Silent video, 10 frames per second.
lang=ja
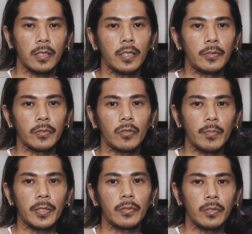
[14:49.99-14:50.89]
あの
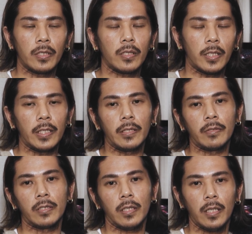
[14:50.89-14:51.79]
コメントに書いてく
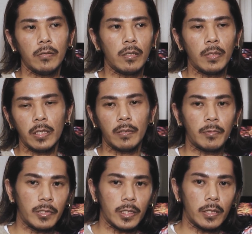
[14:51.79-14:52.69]
ださいあとはまあ弱
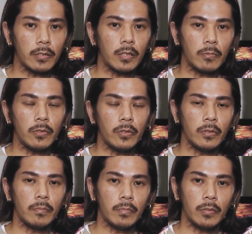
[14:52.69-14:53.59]
堀じゃなくて
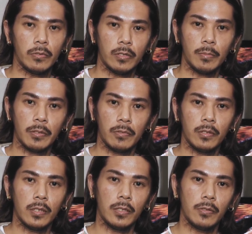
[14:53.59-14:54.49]
も、まあ、おすすめの堀
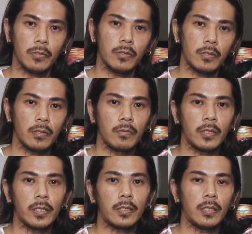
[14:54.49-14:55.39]
内さんいるよっていうの
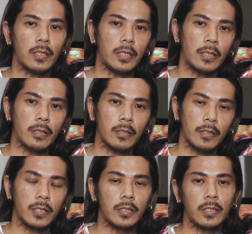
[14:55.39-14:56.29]
があったら、
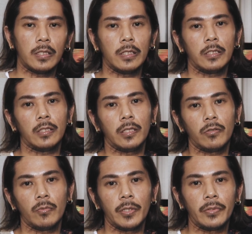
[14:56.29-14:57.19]
えー、ぜひ下に
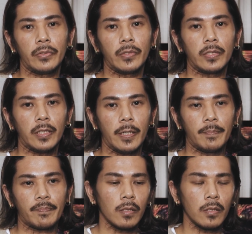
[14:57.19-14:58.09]
コメントください
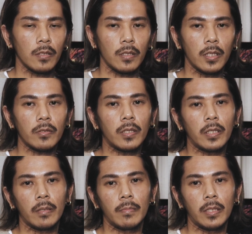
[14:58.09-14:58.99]
であとは
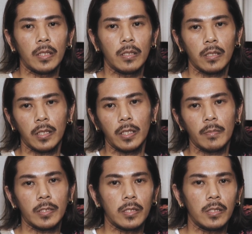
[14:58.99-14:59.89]
ねまあ片
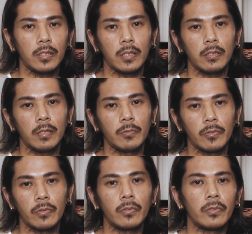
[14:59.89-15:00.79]
山式インスタグラムの登